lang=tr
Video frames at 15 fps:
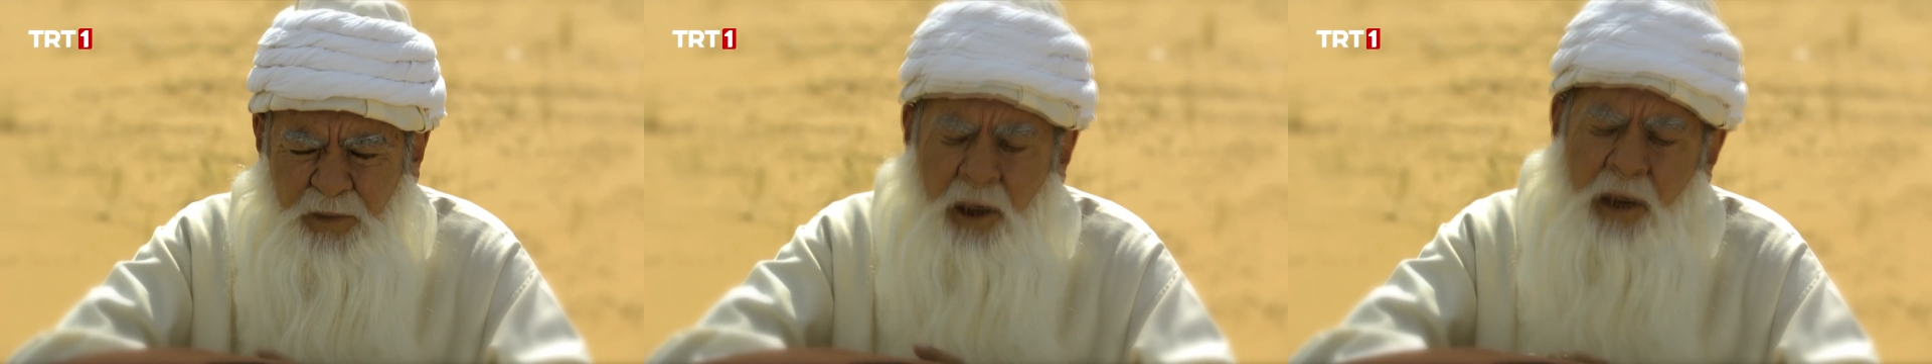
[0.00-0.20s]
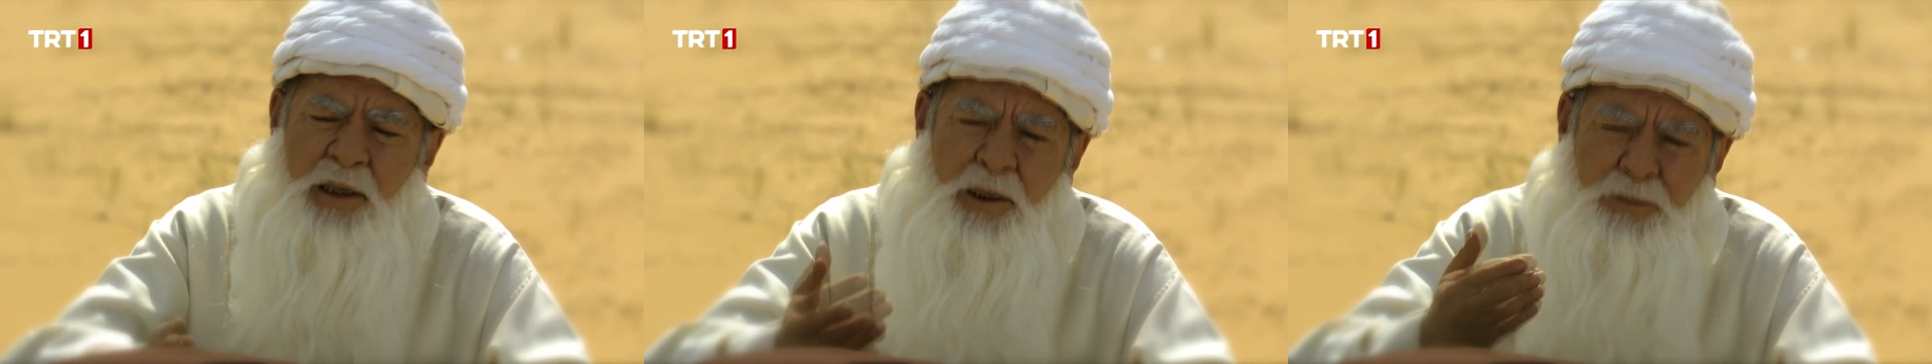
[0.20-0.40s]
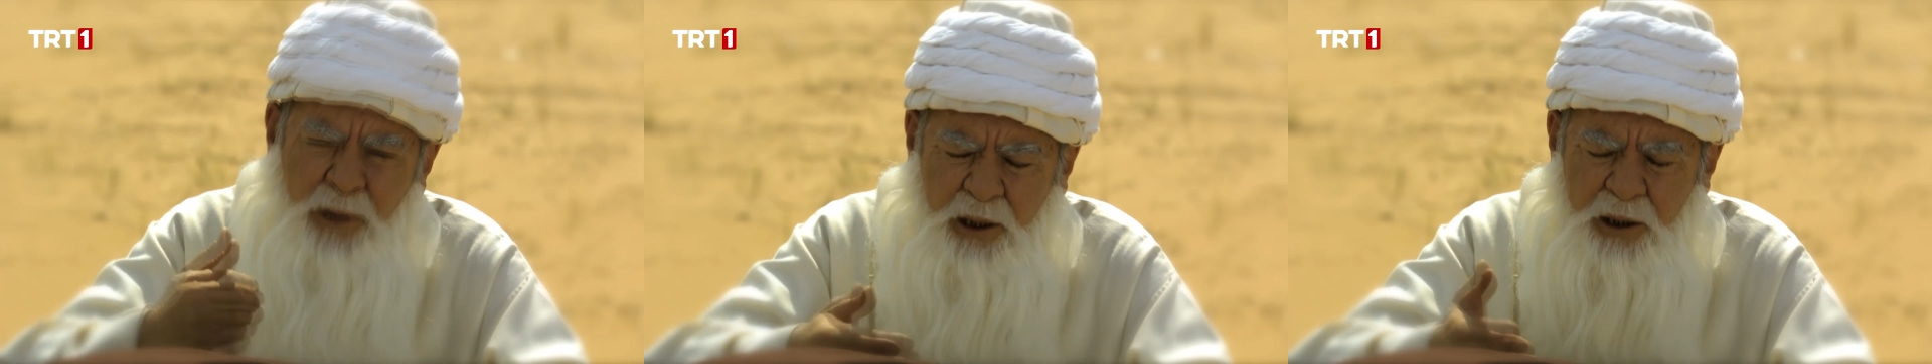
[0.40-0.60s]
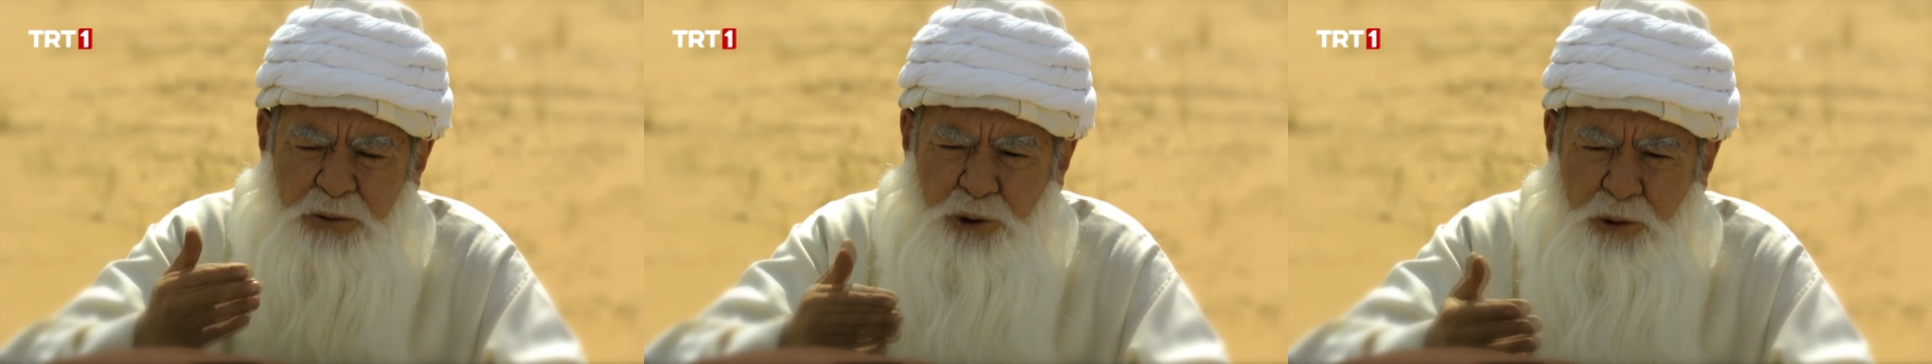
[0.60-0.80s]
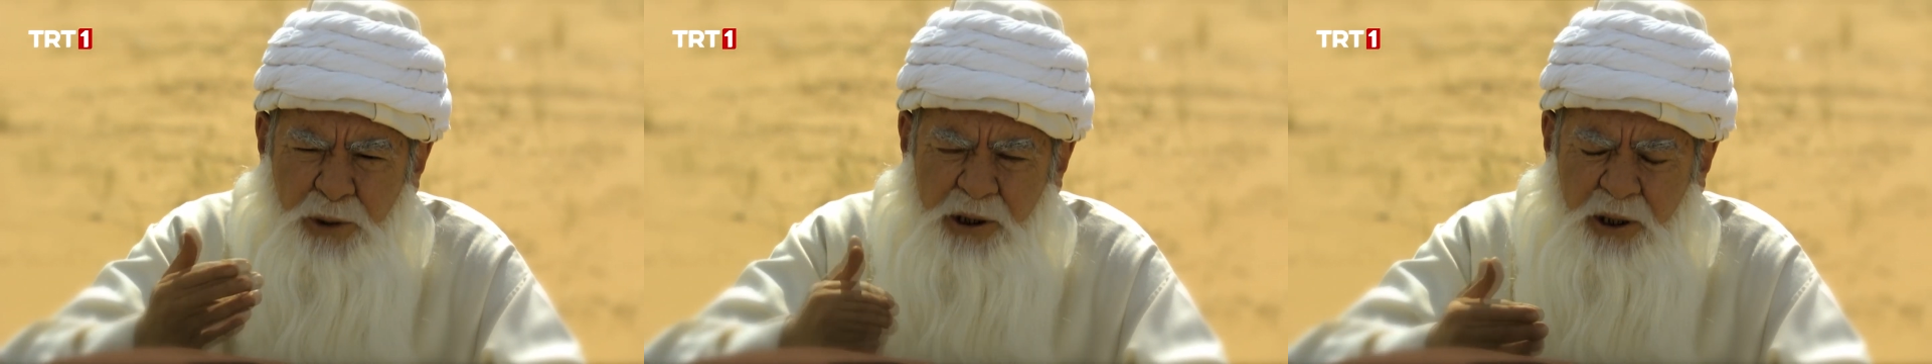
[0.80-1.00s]
Anlat
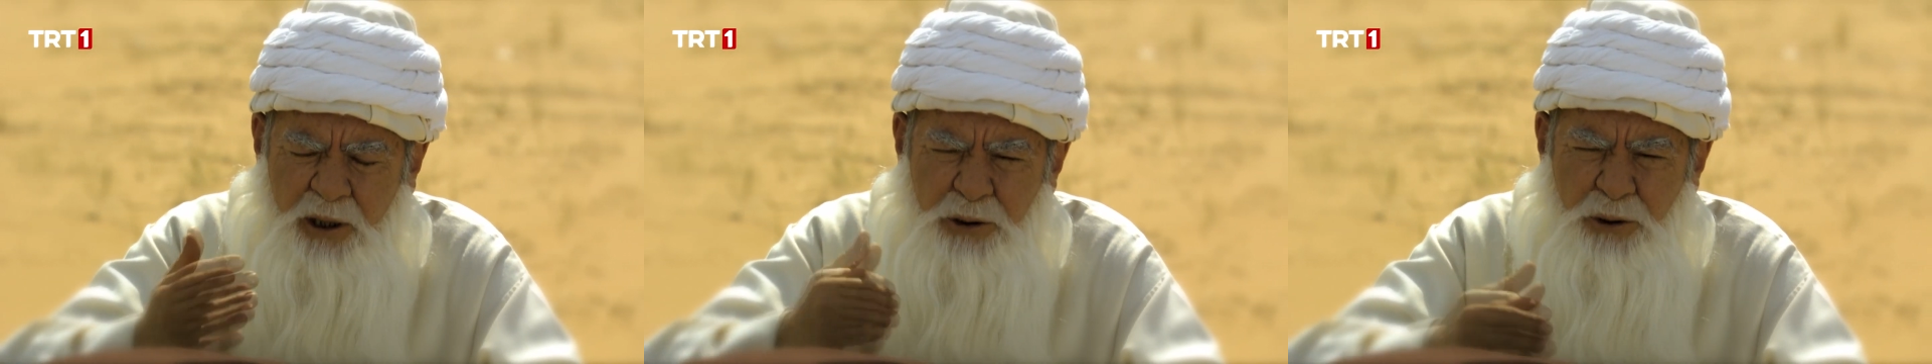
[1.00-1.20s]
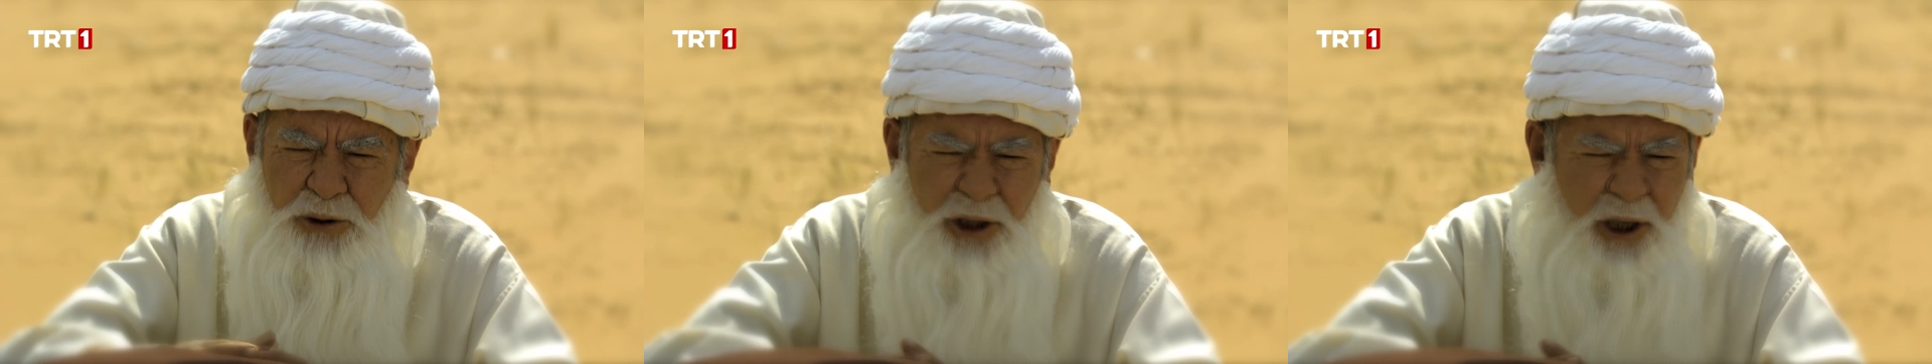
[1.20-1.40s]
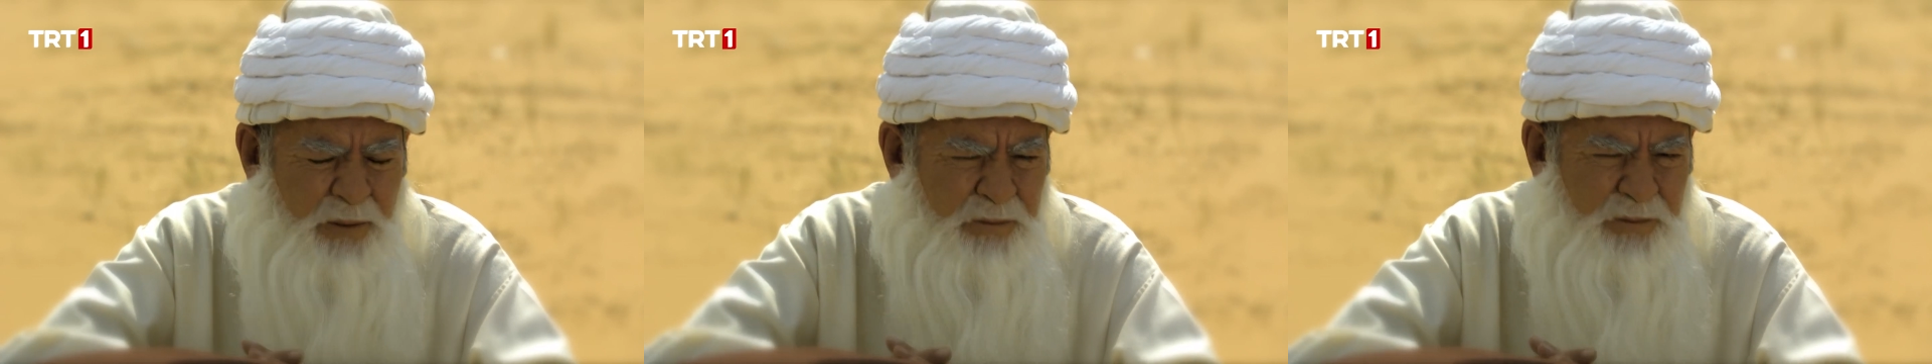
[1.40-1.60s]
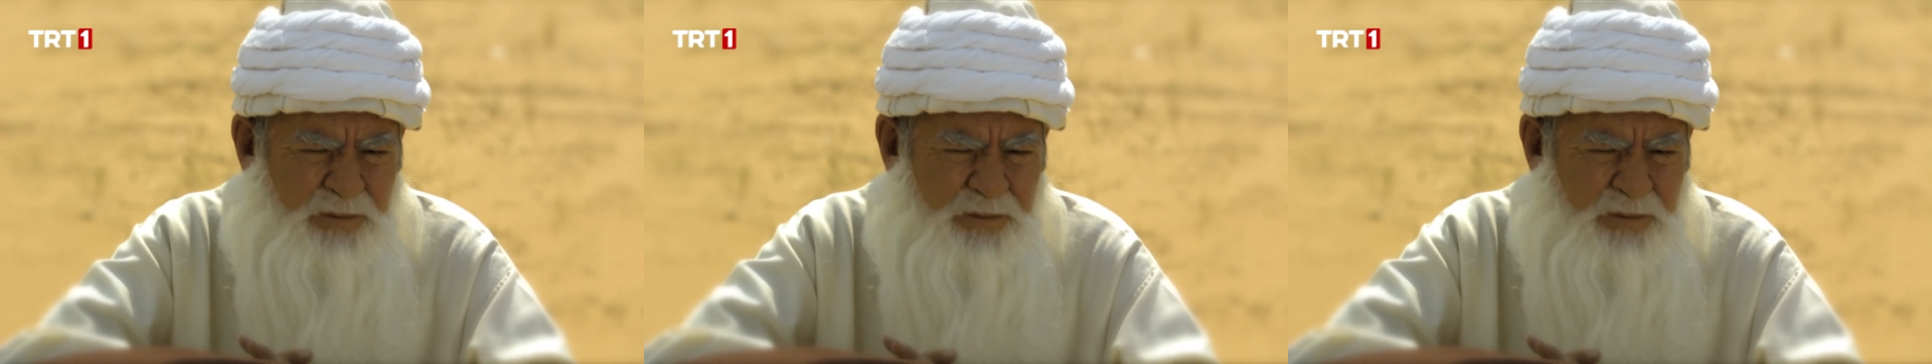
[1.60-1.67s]
bakalım şu meseleyi önce.